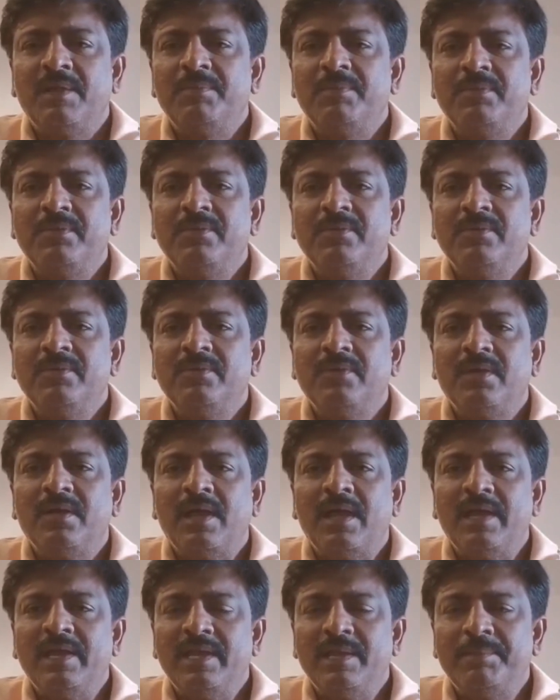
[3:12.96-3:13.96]
అప్పుడు
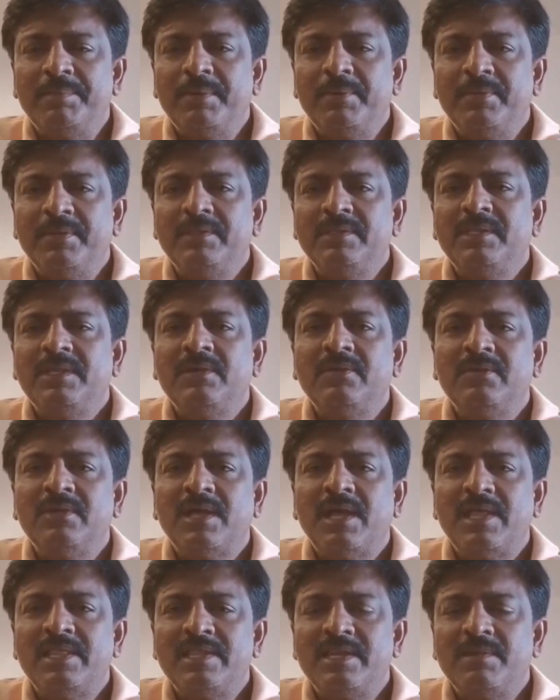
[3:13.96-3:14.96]
ఆ నెపం అంతా కూడా
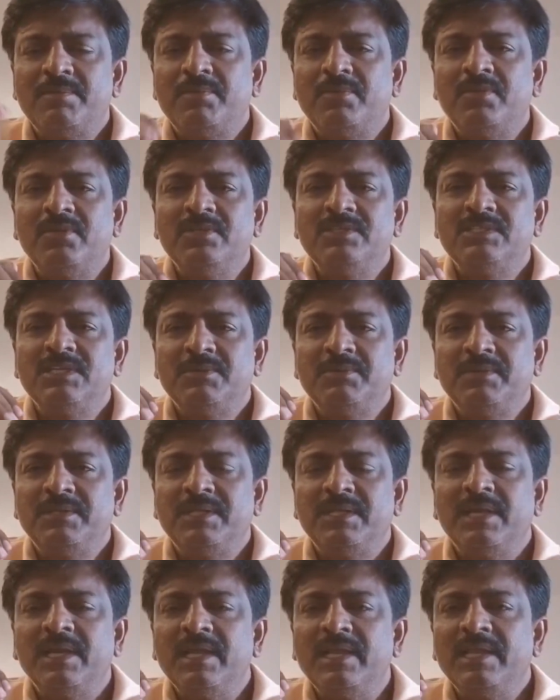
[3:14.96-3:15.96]
ఆంధ్ర పోలీసుల
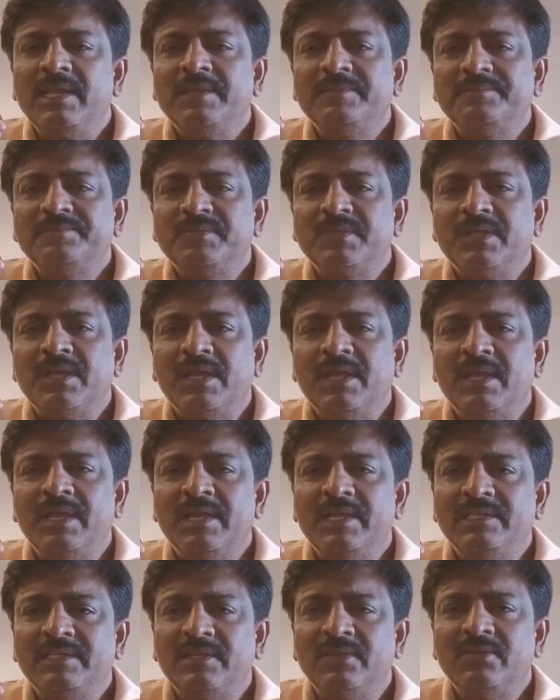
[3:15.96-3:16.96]
మీద కానీ
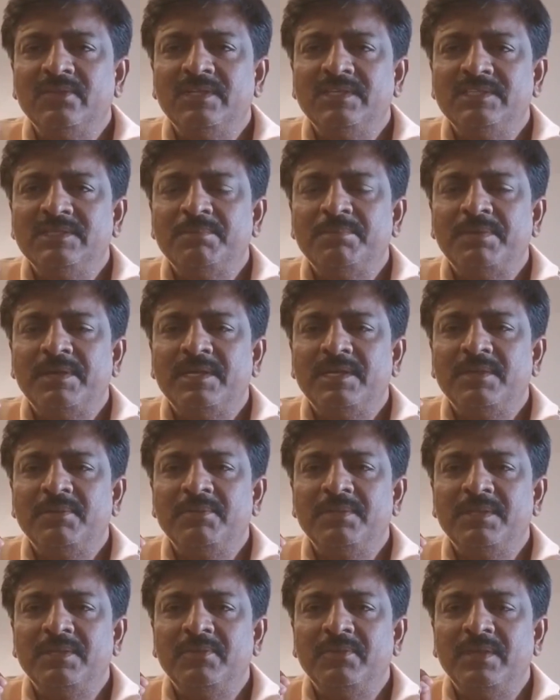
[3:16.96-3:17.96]
అలాగే తెలుగుదేశం పార్టీ
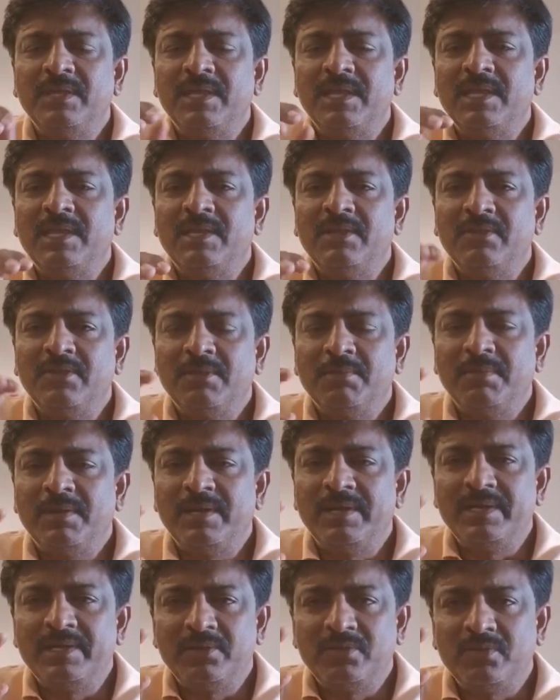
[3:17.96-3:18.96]
మీద వేయాలనే ఒక
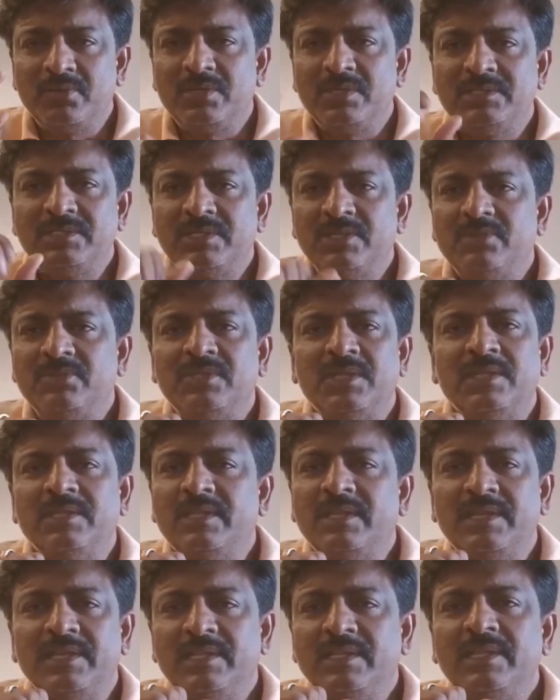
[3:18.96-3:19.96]
భారీ కుట్ర
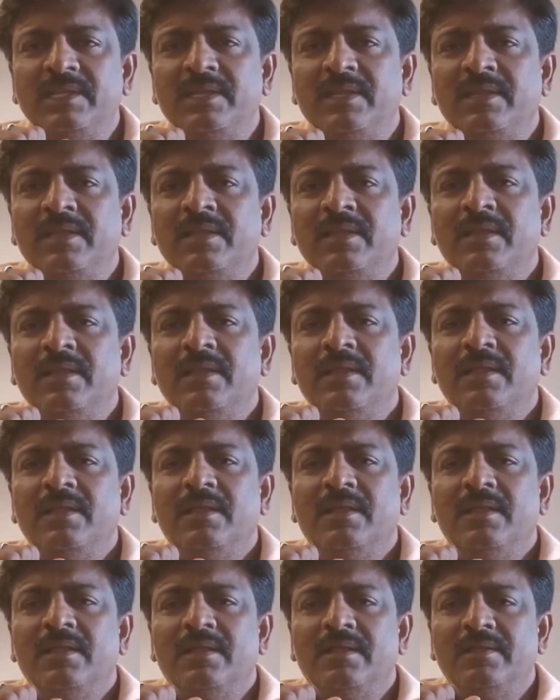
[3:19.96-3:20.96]
జరుగుతుందనేది
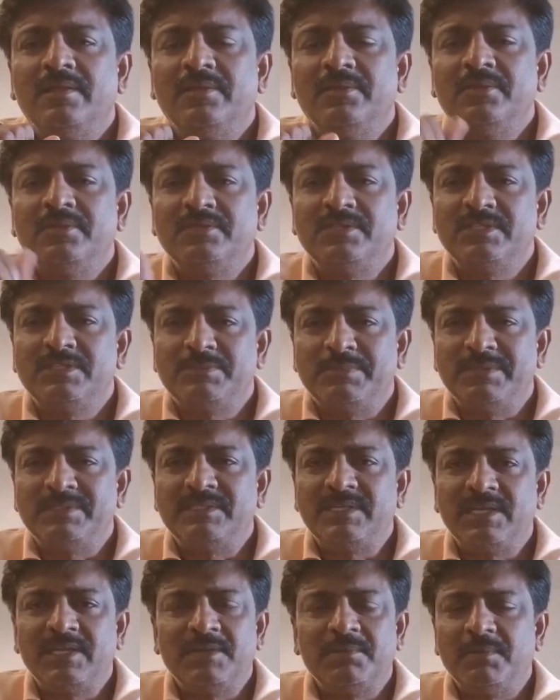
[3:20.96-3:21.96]
వచ్చి
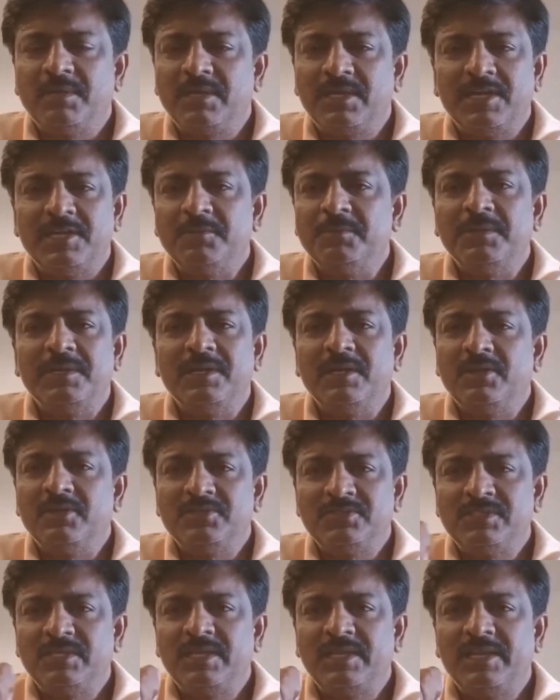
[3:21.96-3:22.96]
స్పష్టంగా మాకు అనుమానాలు
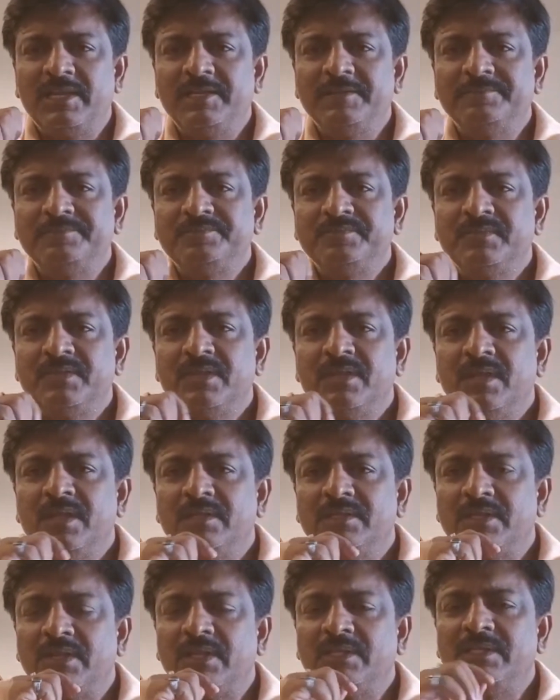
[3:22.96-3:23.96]
వస్తున్నాయి
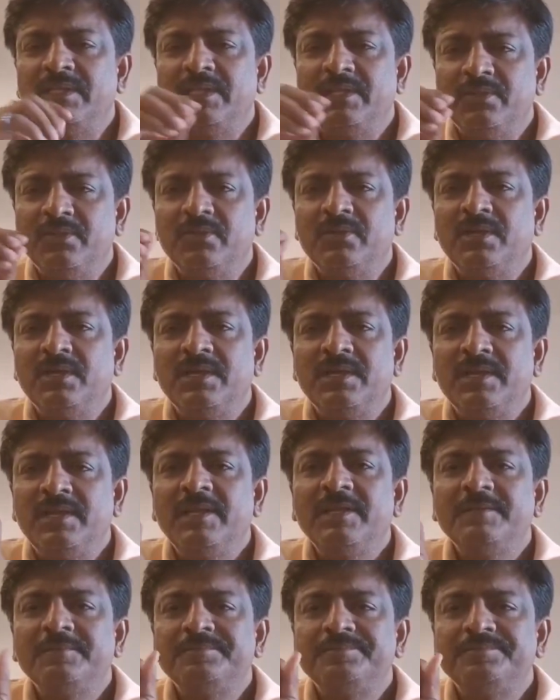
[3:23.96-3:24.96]
తర్వాత ఎందుకంటే